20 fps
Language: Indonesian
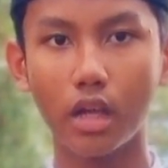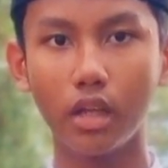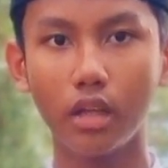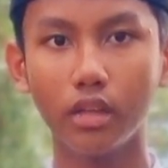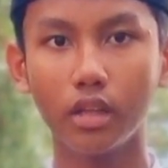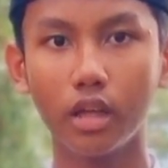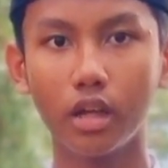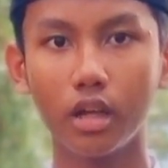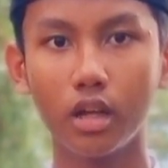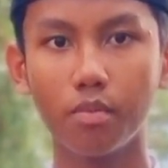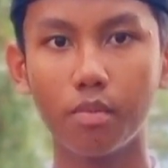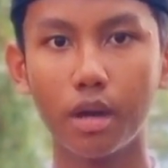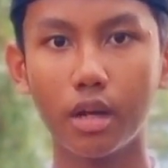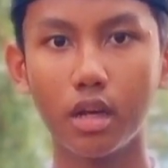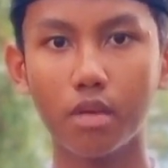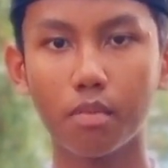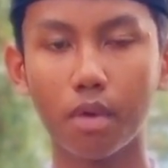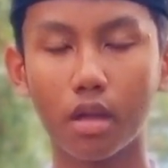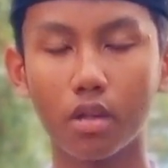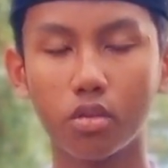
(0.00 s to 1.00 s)
ayah dari
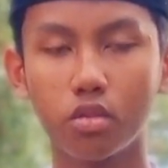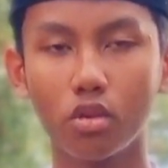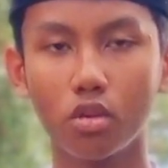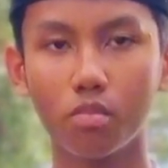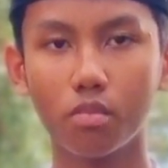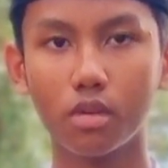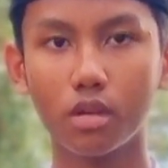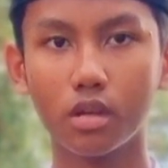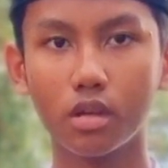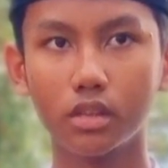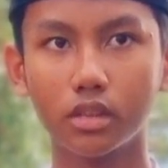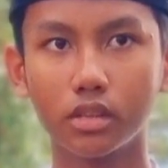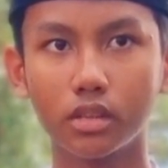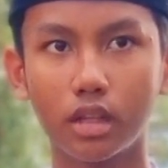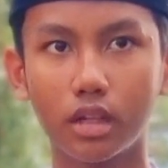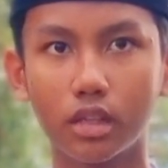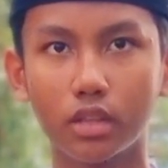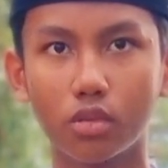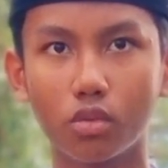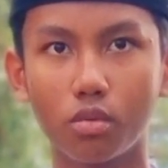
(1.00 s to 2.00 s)
Bani Mahzum,
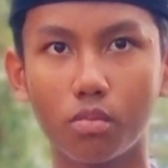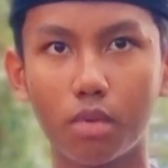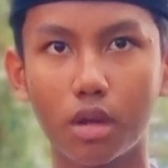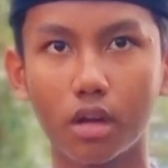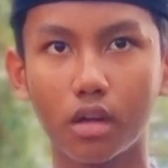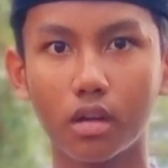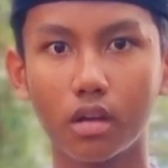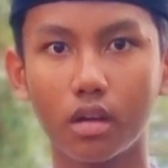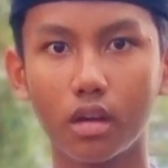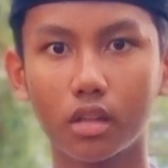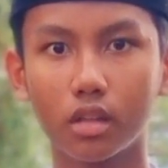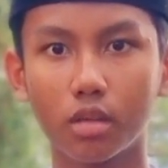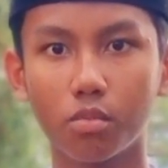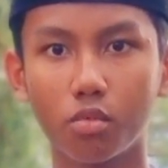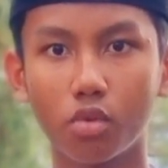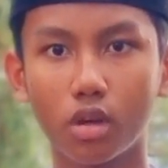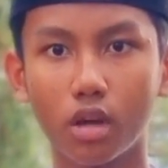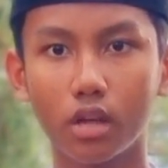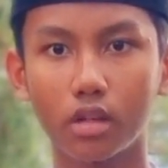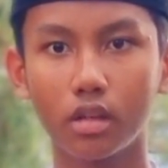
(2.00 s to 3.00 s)
salah satu marga
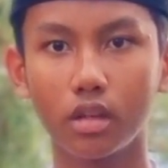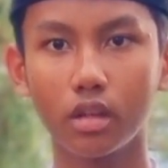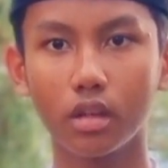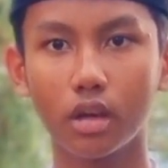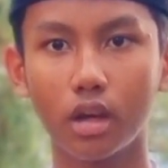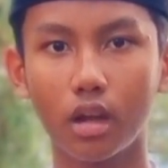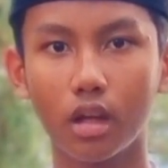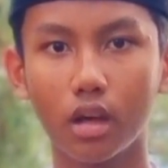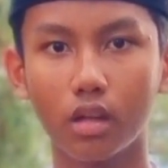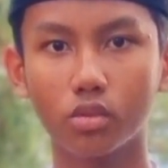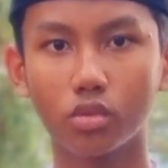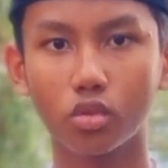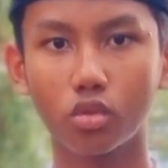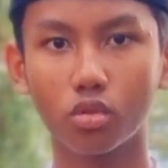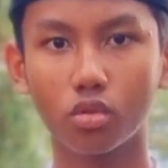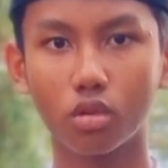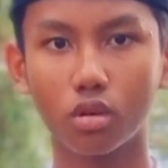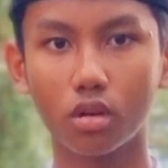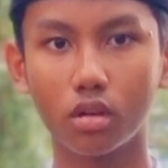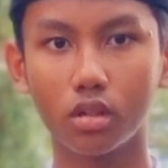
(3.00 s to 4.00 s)
temuka di kalangan
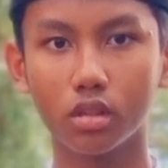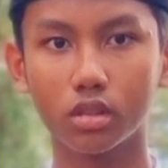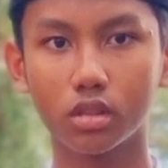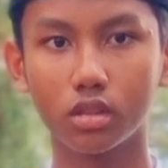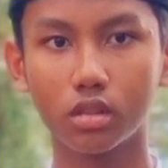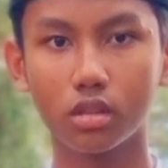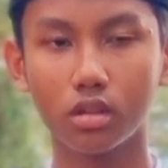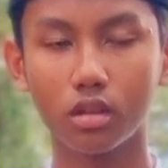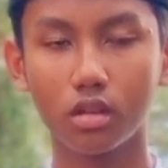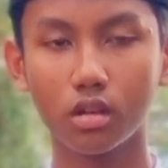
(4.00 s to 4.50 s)
suku Quraisy.